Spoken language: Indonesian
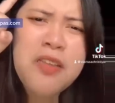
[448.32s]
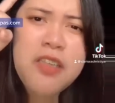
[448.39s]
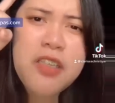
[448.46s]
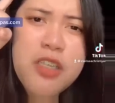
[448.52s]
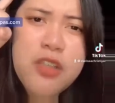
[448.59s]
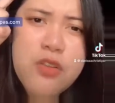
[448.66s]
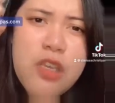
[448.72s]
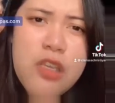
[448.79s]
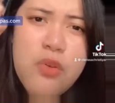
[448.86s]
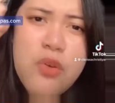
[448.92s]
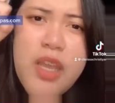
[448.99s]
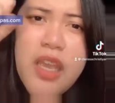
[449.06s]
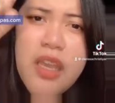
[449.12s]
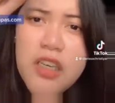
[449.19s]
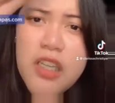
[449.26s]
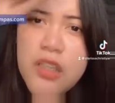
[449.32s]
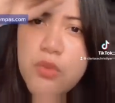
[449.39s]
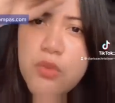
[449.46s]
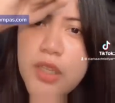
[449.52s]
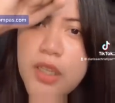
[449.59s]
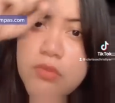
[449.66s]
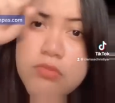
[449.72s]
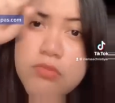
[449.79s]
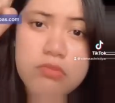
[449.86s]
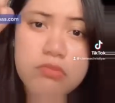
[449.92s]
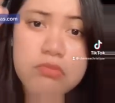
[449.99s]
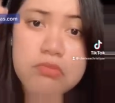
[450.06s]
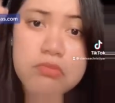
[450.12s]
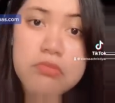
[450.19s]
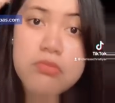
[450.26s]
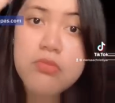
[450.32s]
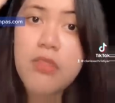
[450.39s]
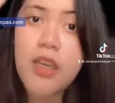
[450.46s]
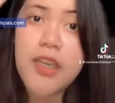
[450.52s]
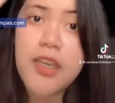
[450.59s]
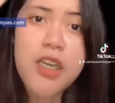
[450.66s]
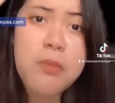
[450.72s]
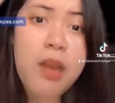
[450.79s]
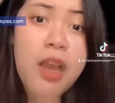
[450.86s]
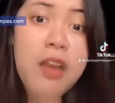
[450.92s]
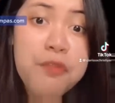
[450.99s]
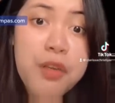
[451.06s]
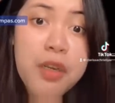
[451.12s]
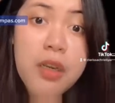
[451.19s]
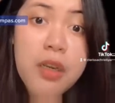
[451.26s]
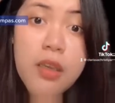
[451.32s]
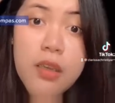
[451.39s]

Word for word: gitu-gitu deh. Nih tuh lihat. Akhirnya dimaafin deh.